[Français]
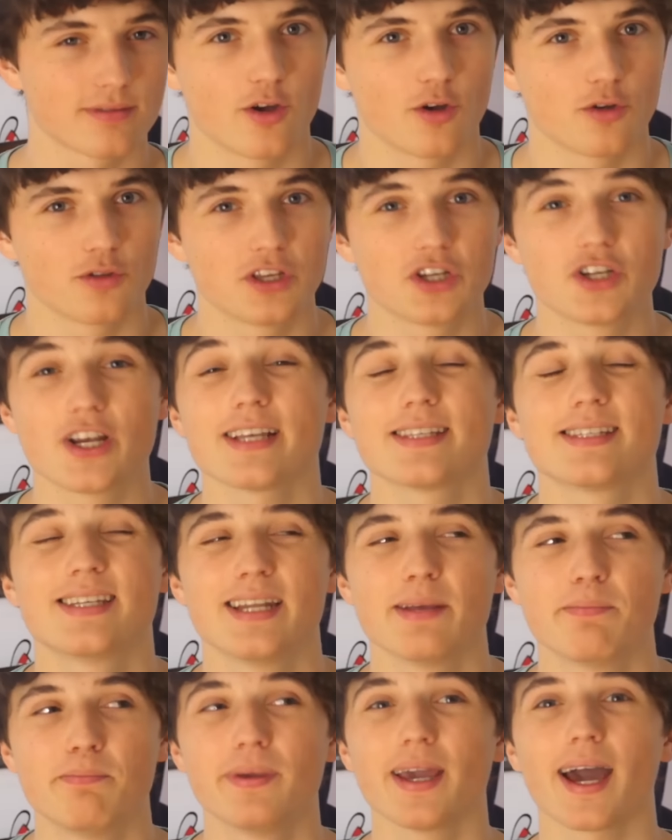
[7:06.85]
Euh, déjà, c'est
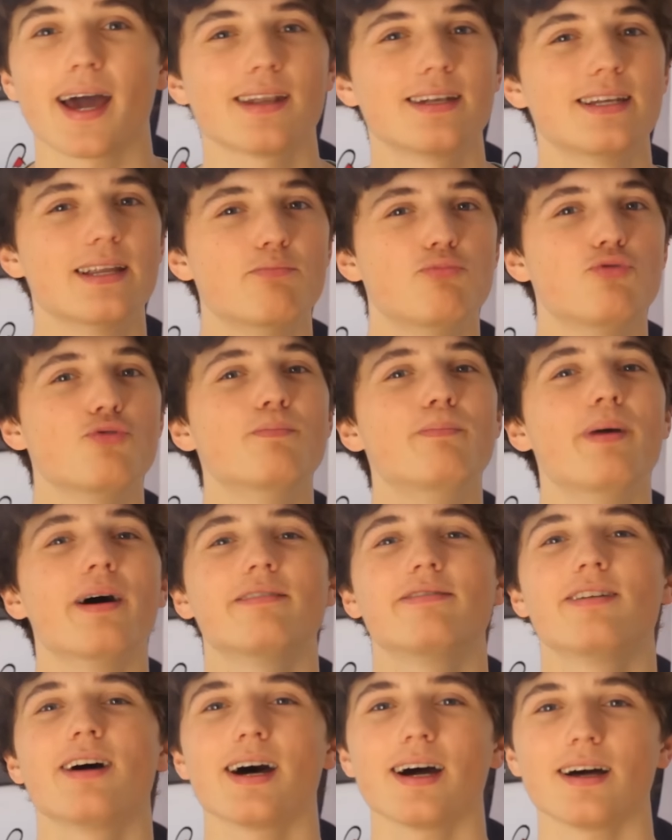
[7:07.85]
les pirates les plus
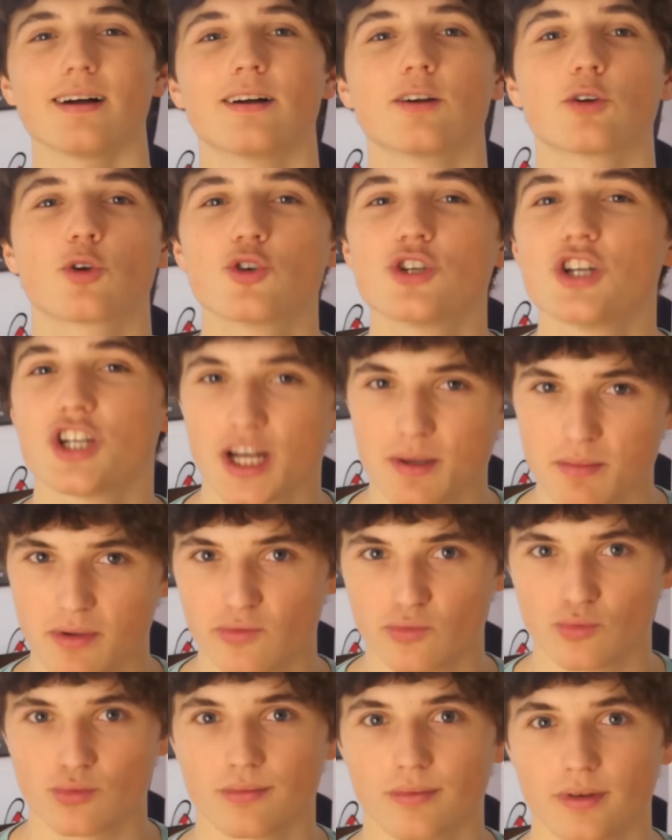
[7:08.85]
bavards que j'ai jamais
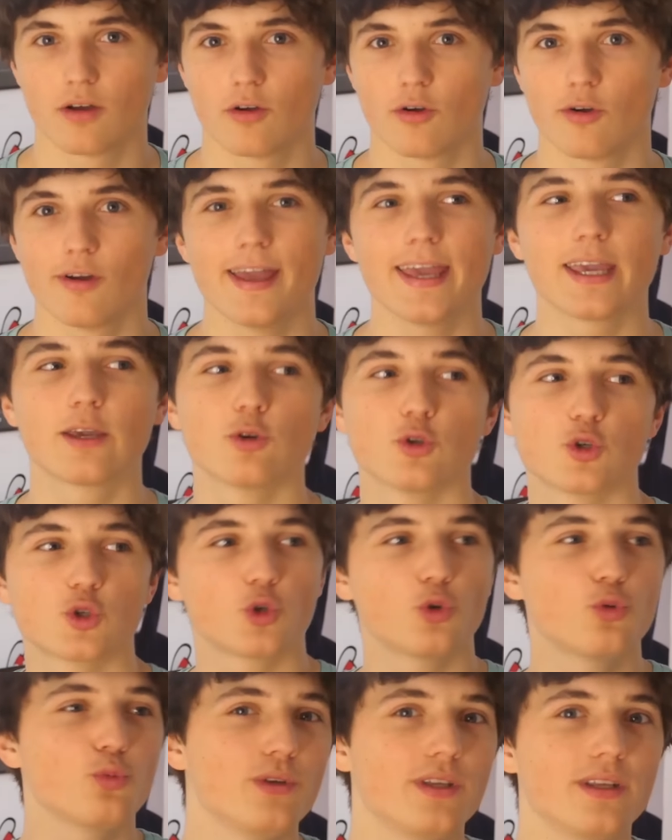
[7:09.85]
vus. Euh, et que je
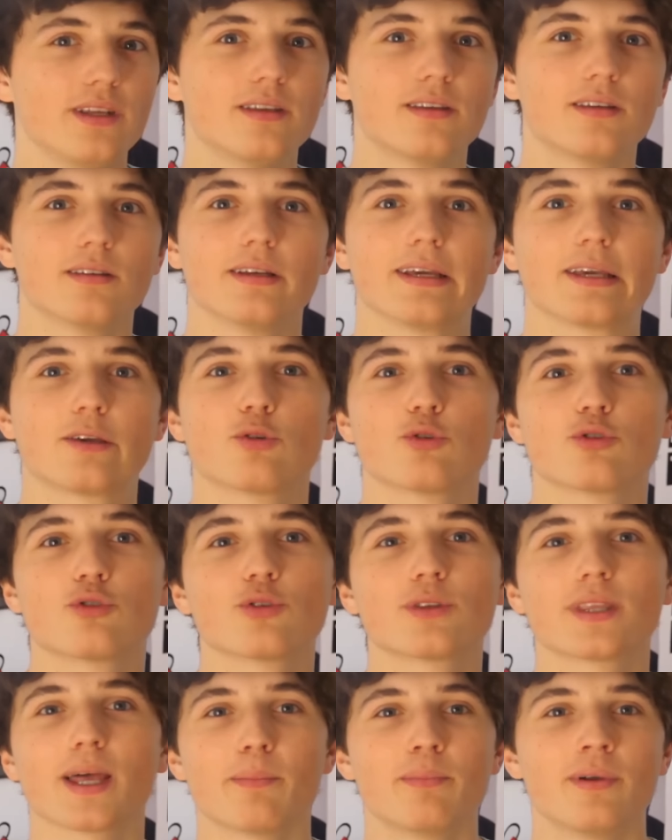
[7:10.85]
tweete, et que je
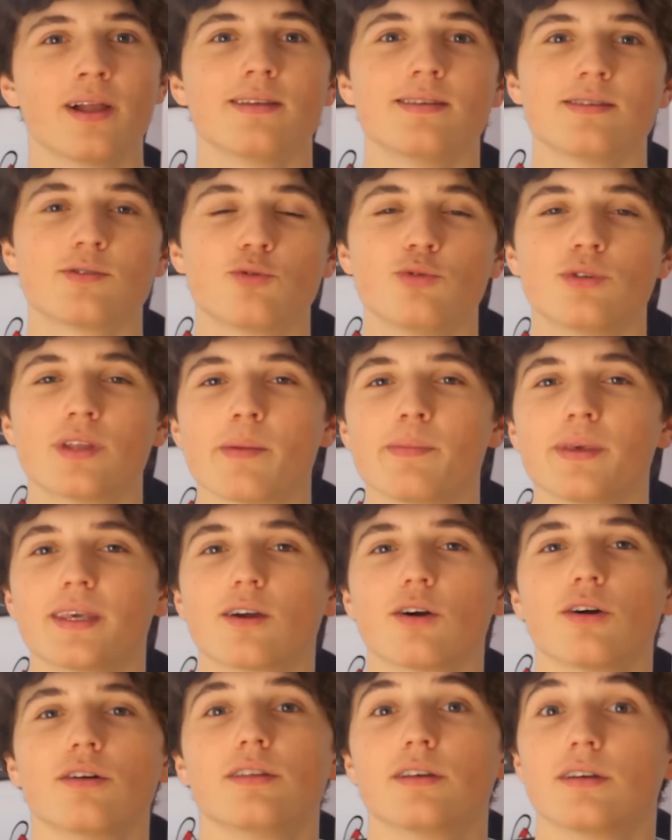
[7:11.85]
tape la discute à
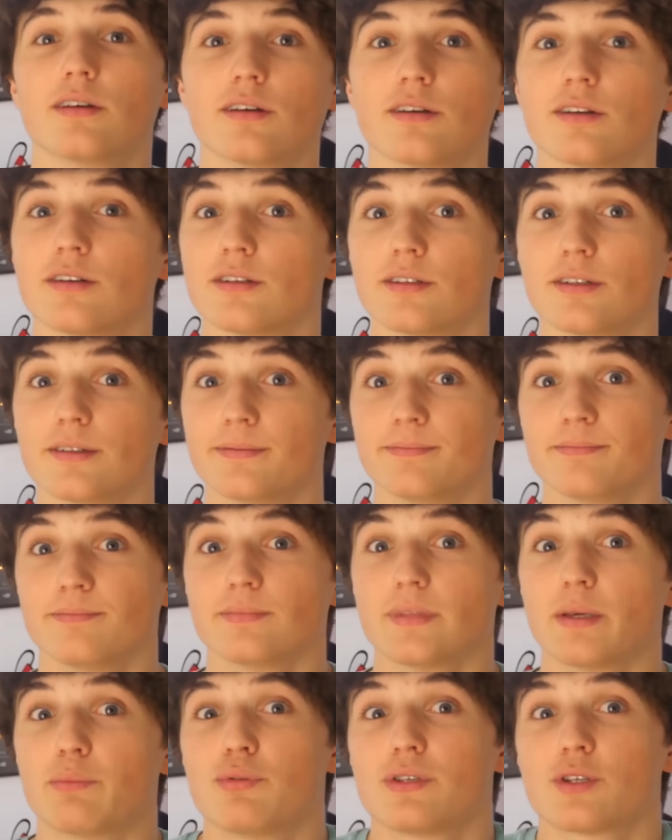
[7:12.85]
mi-code. Euh,
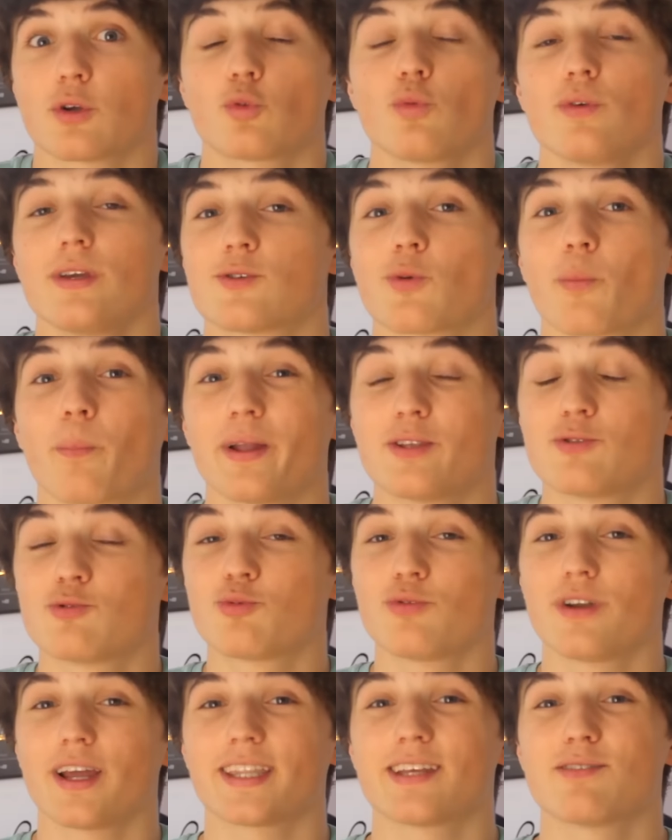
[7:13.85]
et puis surtout, ils ont pas du
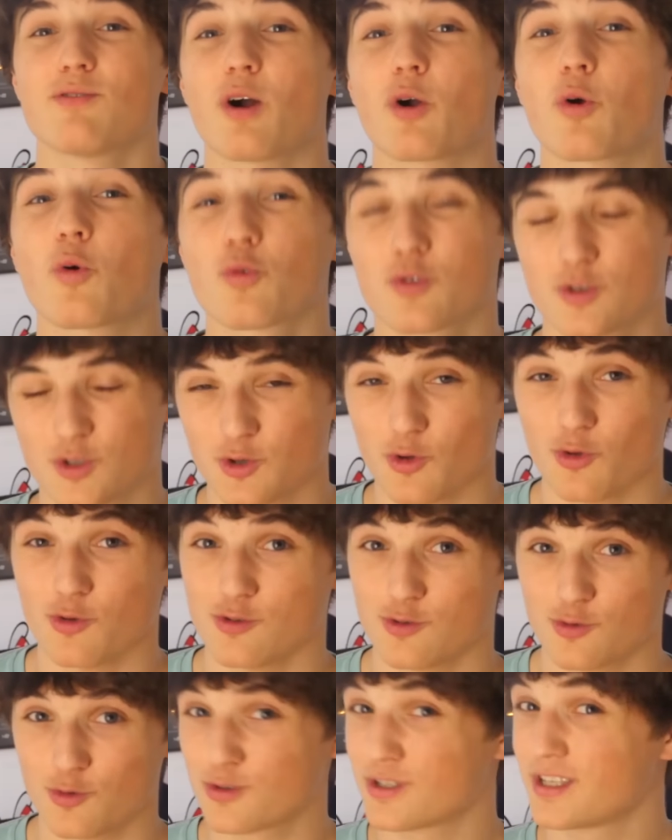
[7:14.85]
tout l'air d'avoir
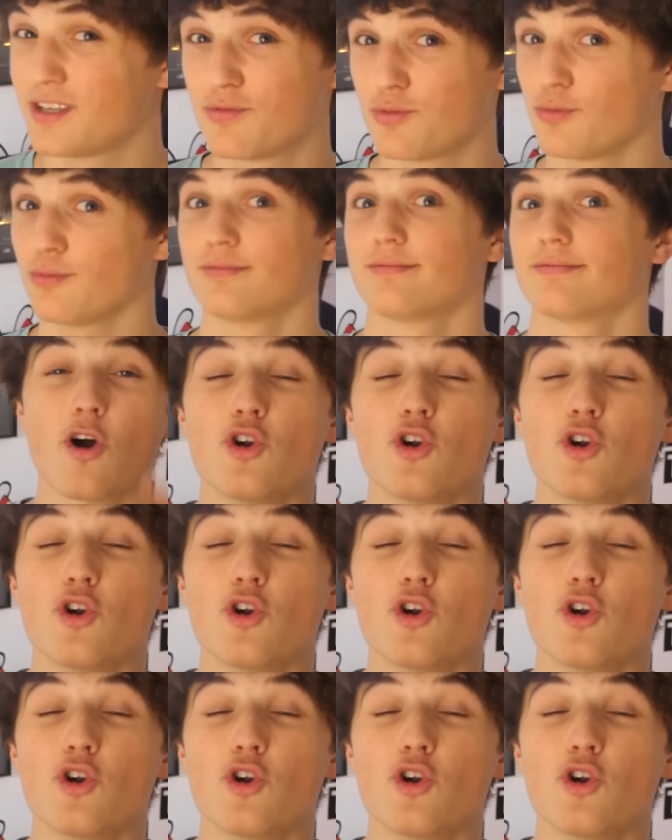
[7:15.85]
conscience de ce qu'ils font.